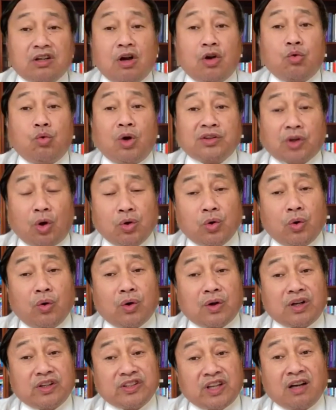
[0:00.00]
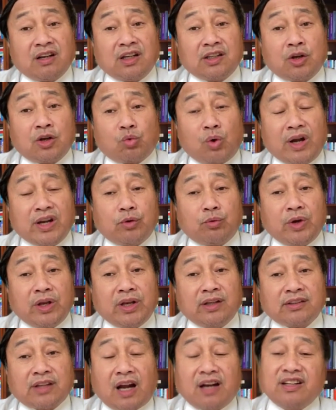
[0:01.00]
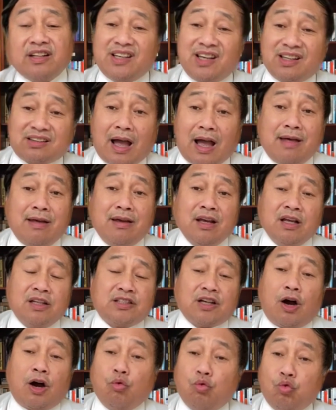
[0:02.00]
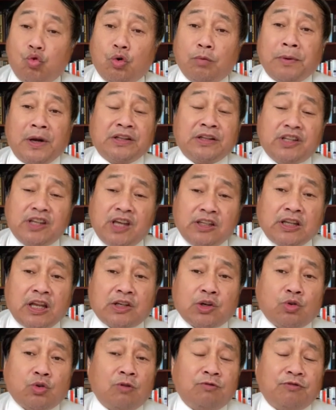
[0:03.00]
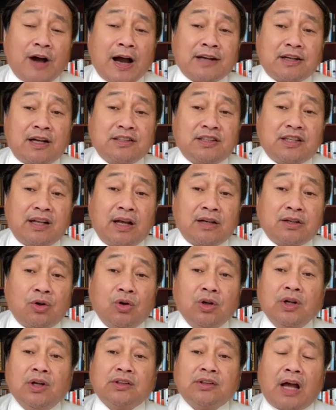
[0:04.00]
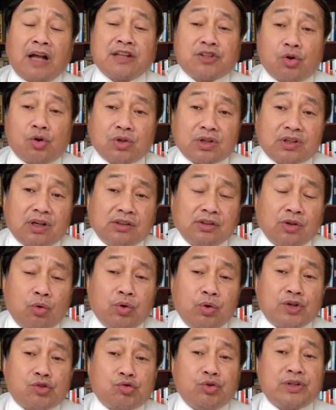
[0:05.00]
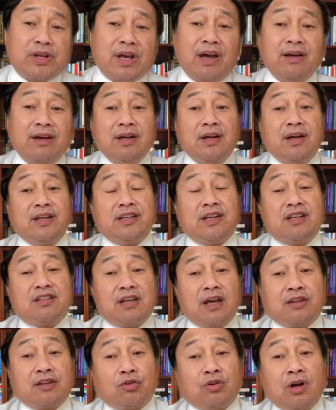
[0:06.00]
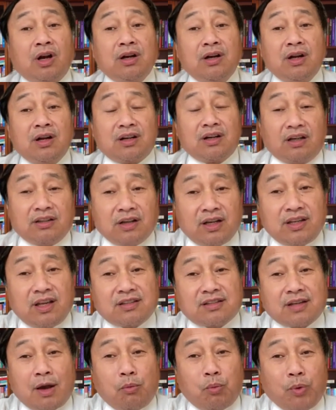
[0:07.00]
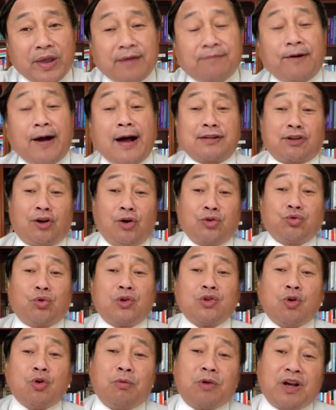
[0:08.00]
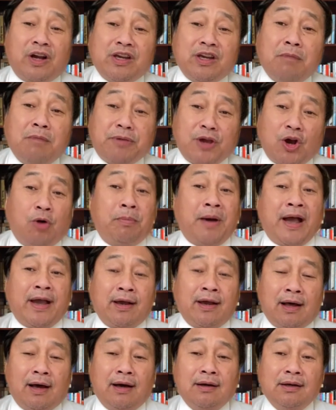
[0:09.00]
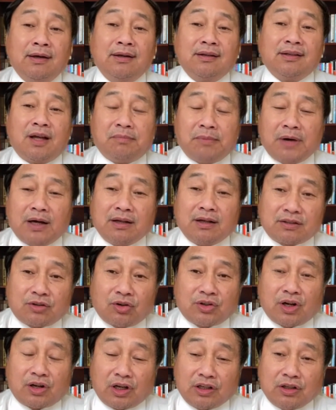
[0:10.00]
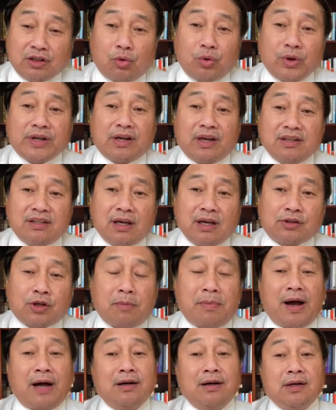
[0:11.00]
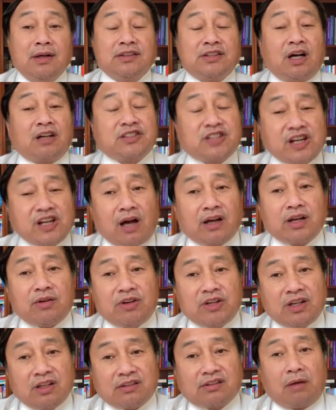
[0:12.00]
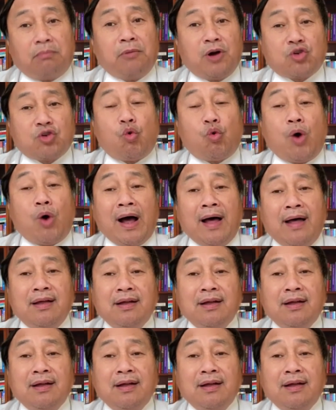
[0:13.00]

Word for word: 国都有。严格的管理规定，但是，一旦像 Uber、滴滴这种发展起来之后，它就是可能会出现一些，就是可能一些违法操作就可以漂白了。那么，就是可能会给一些，对吧？像这样的问题怎么管？